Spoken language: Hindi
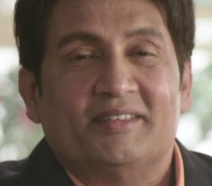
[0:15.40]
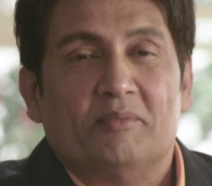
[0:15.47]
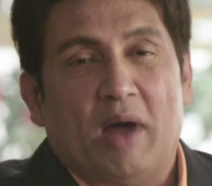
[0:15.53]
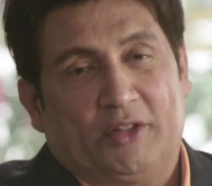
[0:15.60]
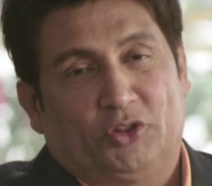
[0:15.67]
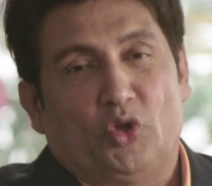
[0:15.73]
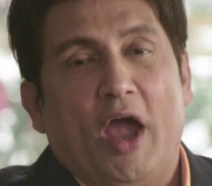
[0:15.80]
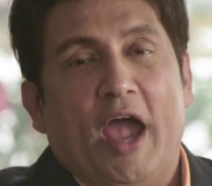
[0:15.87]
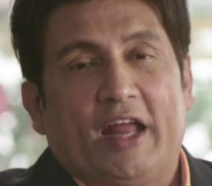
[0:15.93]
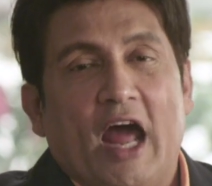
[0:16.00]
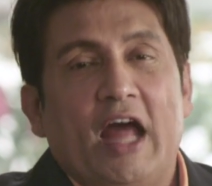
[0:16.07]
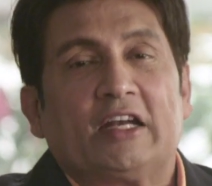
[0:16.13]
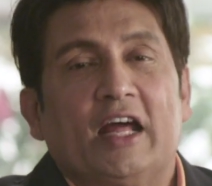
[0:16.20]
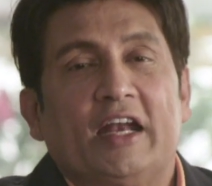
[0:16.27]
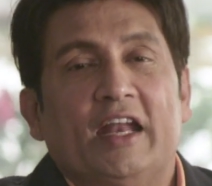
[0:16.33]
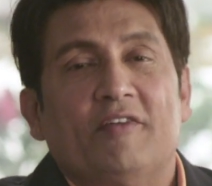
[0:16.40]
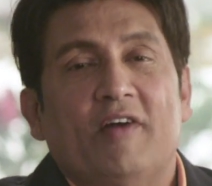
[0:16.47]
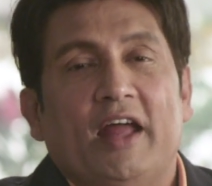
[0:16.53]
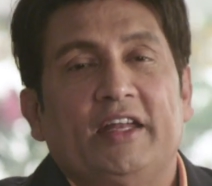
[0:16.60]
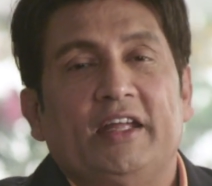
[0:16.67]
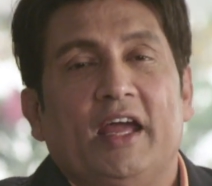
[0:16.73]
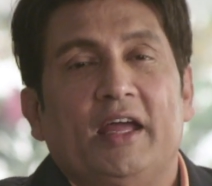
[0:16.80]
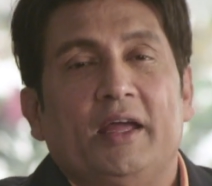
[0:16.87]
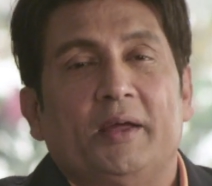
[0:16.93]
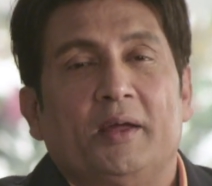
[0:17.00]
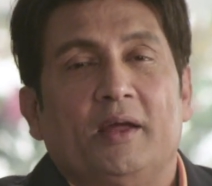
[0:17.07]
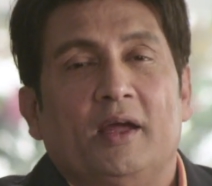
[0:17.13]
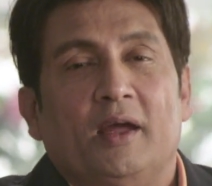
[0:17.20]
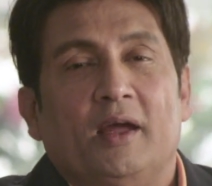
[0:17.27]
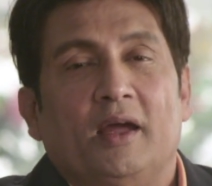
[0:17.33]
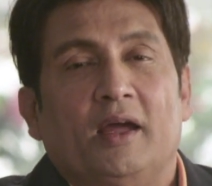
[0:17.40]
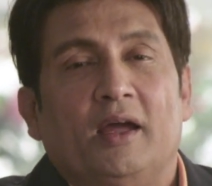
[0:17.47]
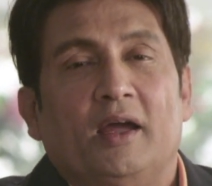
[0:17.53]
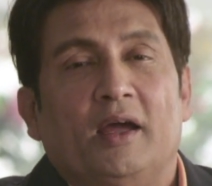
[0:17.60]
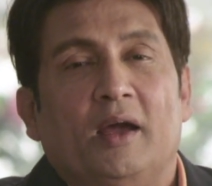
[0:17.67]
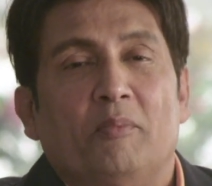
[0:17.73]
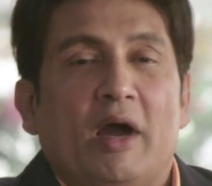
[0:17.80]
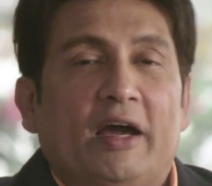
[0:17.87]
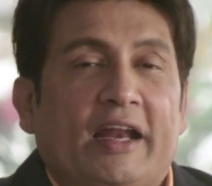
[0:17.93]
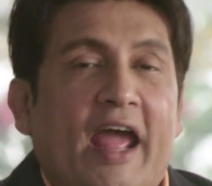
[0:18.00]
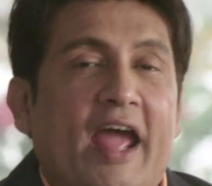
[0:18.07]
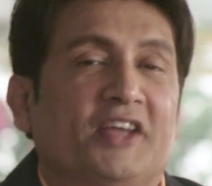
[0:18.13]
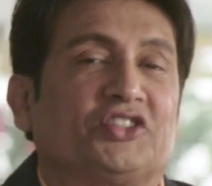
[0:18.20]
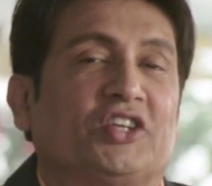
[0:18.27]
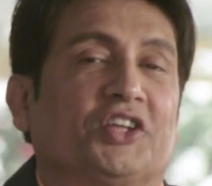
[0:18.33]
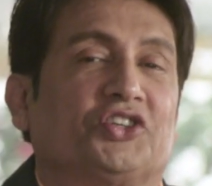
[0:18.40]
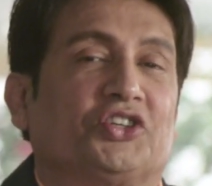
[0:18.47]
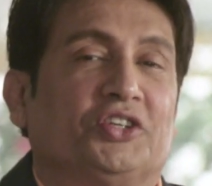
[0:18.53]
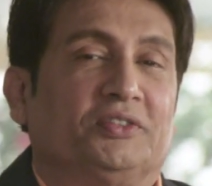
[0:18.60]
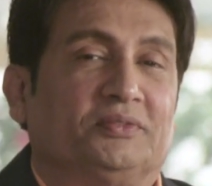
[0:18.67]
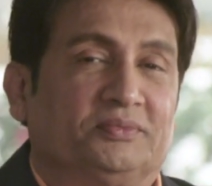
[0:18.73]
बात तो हैरान करने वाली है मगर है सच